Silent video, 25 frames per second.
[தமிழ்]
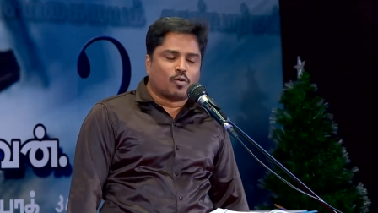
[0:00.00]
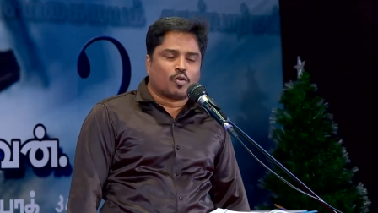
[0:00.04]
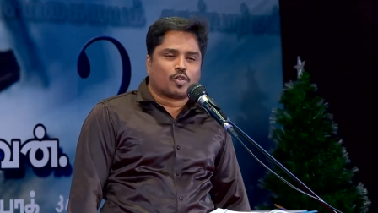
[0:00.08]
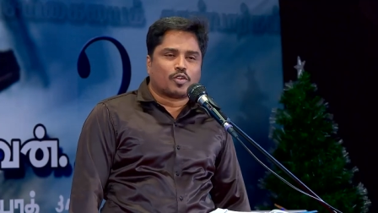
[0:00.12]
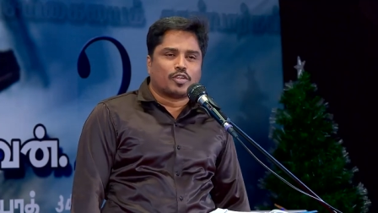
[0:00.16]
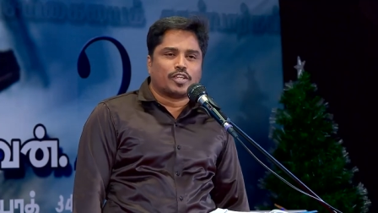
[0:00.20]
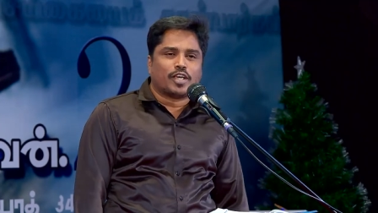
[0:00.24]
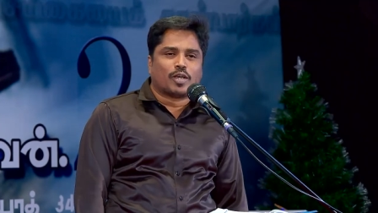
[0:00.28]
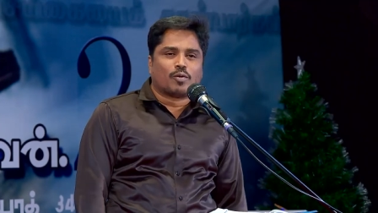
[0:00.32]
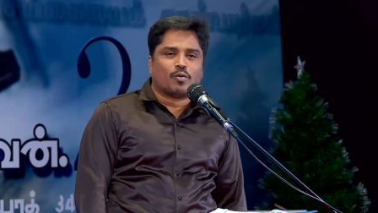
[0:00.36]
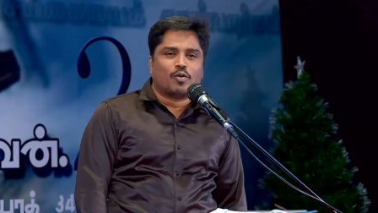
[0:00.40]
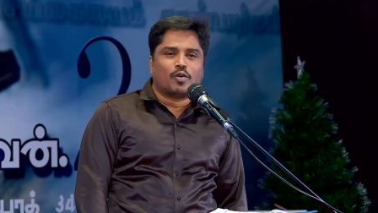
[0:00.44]

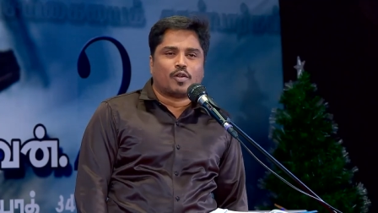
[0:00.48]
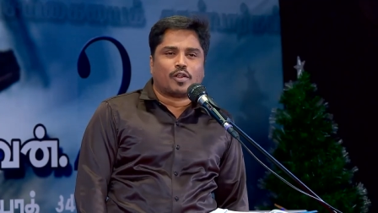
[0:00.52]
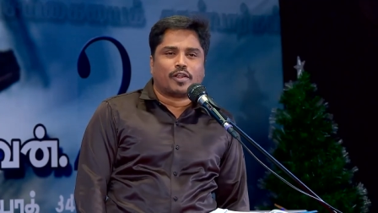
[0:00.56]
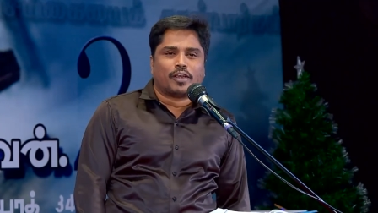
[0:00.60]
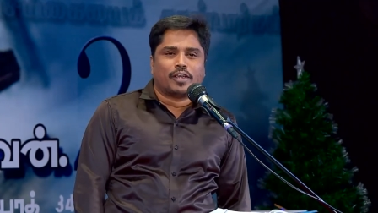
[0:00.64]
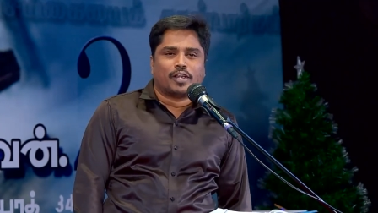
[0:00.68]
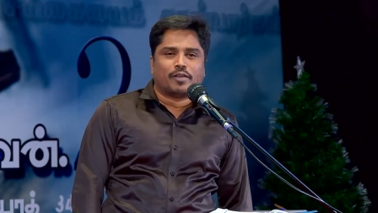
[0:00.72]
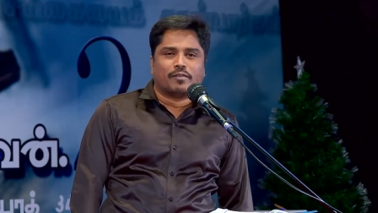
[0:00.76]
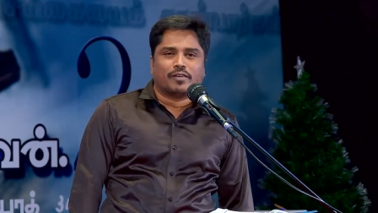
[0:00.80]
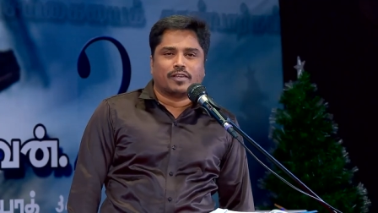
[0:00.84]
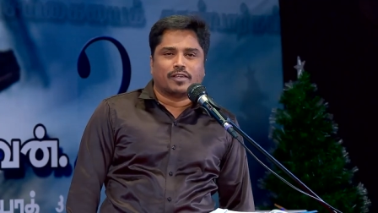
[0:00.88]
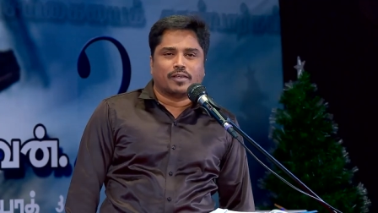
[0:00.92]
குருந்தியர் ஒன்று
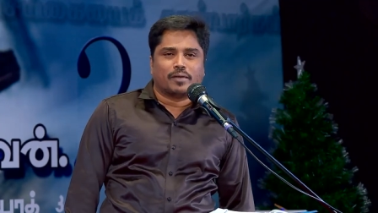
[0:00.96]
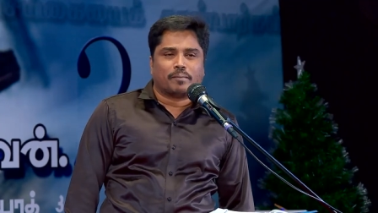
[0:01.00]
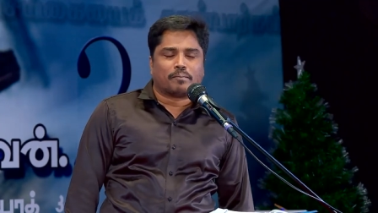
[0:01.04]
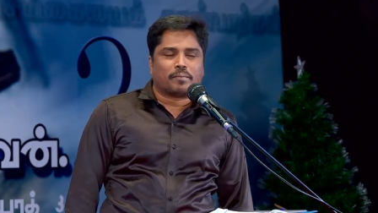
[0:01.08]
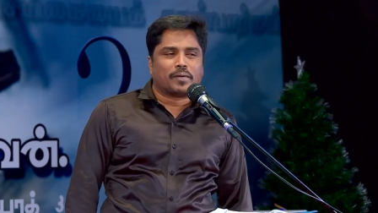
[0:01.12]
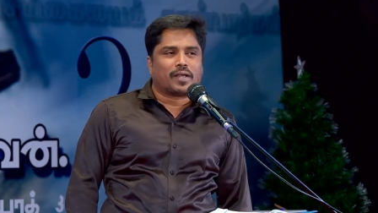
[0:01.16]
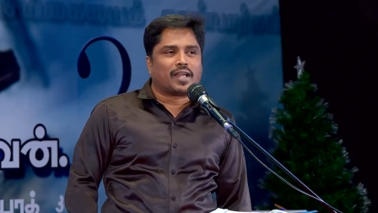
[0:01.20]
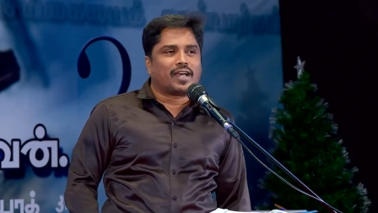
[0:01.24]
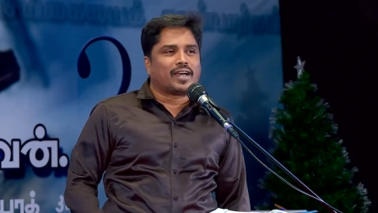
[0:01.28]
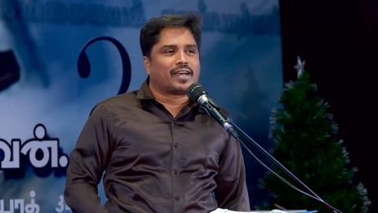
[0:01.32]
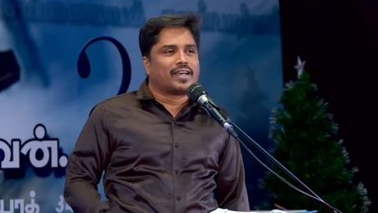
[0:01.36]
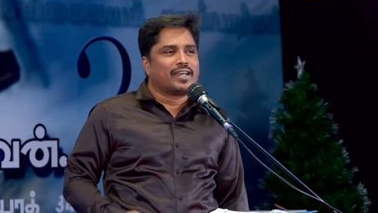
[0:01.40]
இருபது
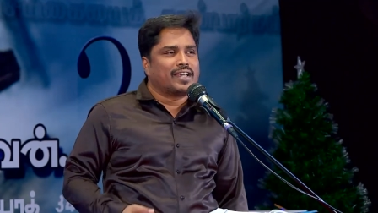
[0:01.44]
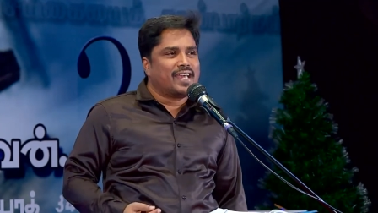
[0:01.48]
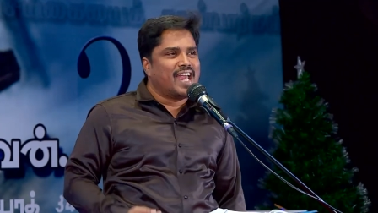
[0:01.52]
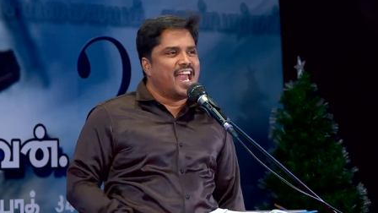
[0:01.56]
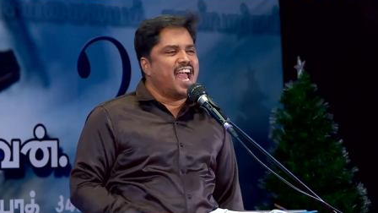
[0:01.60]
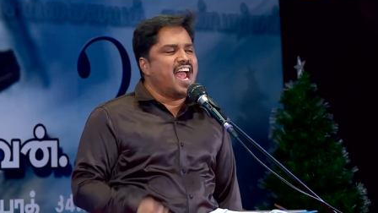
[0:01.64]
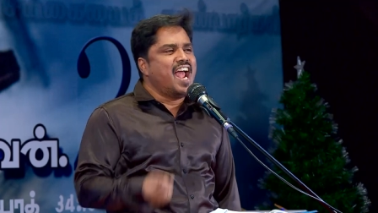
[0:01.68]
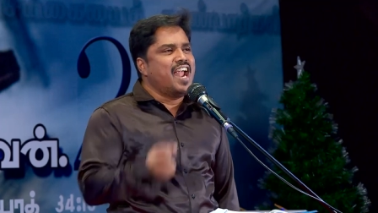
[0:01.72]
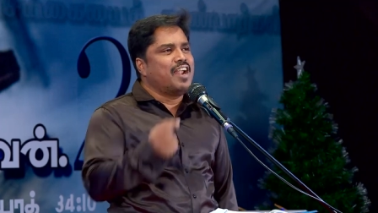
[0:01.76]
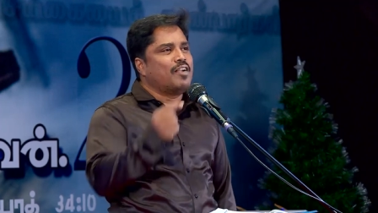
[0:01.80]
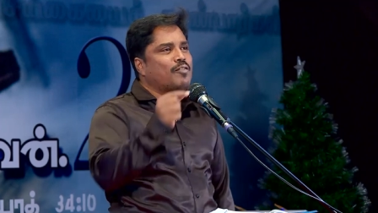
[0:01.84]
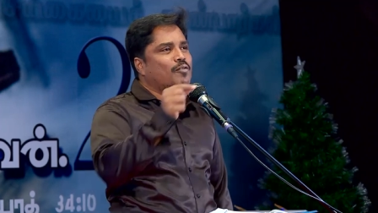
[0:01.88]
பிறகு
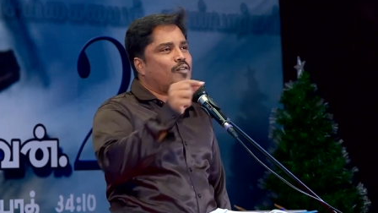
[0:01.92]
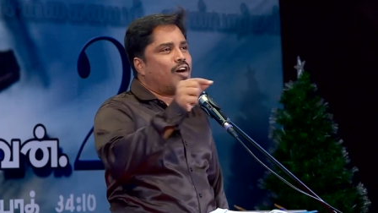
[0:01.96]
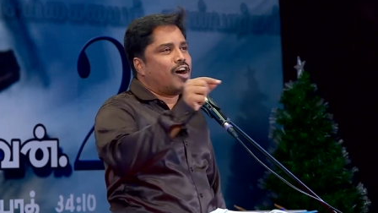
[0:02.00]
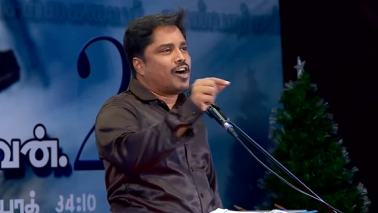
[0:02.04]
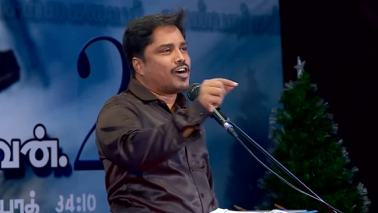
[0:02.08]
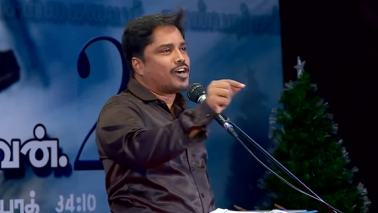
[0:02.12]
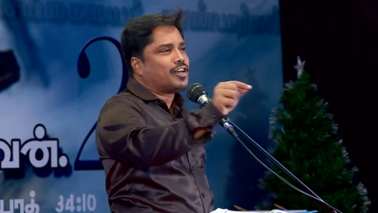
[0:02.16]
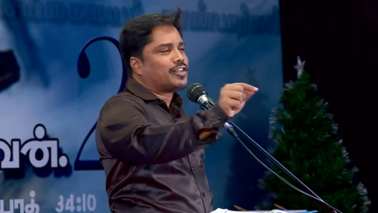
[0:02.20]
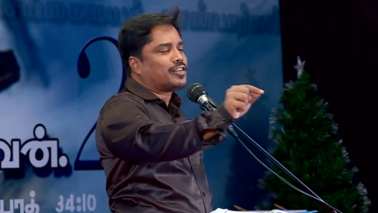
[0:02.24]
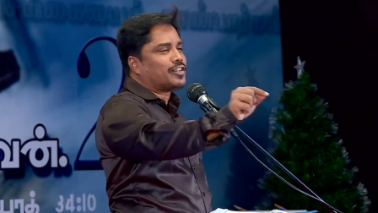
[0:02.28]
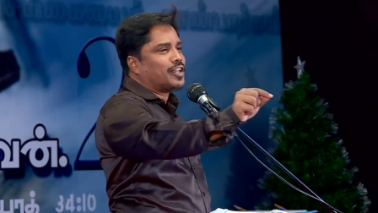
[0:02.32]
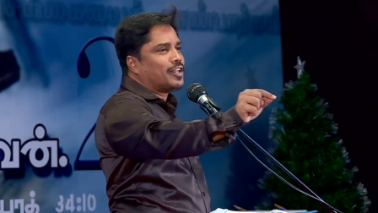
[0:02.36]
ஏன்
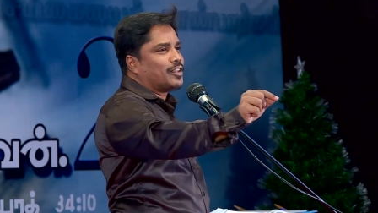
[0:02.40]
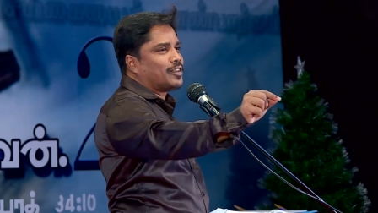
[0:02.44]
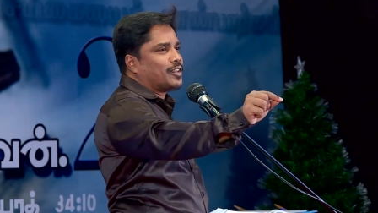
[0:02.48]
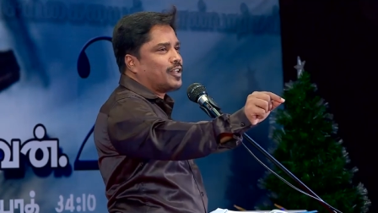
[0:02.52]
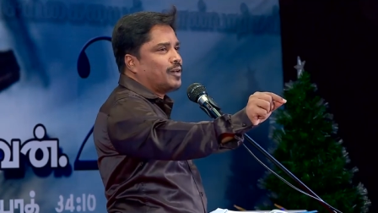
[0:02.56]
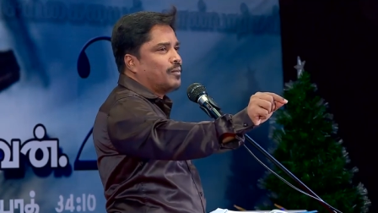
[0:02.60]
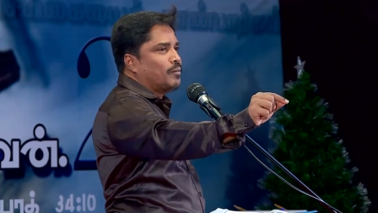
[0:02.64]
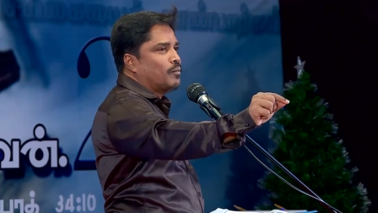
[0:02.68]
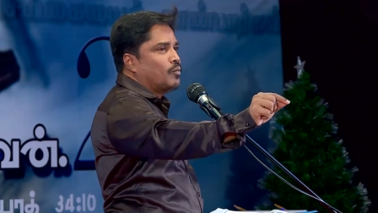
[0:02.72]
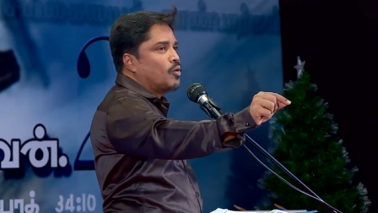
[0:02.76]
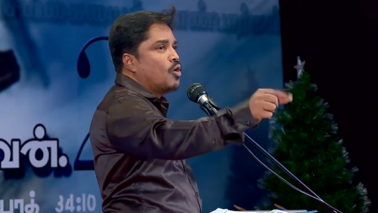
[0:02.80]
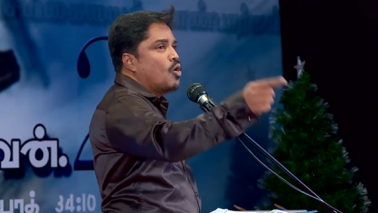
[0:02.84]
வாக்கு
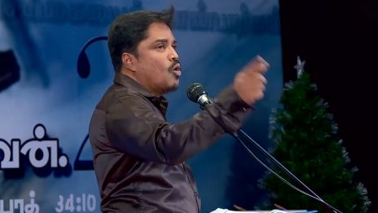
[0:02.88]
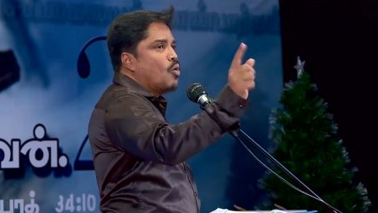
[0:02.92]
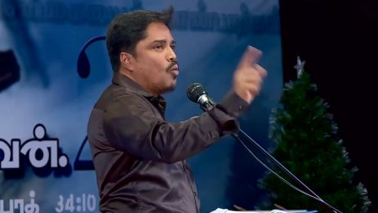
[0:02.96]
தத்தம்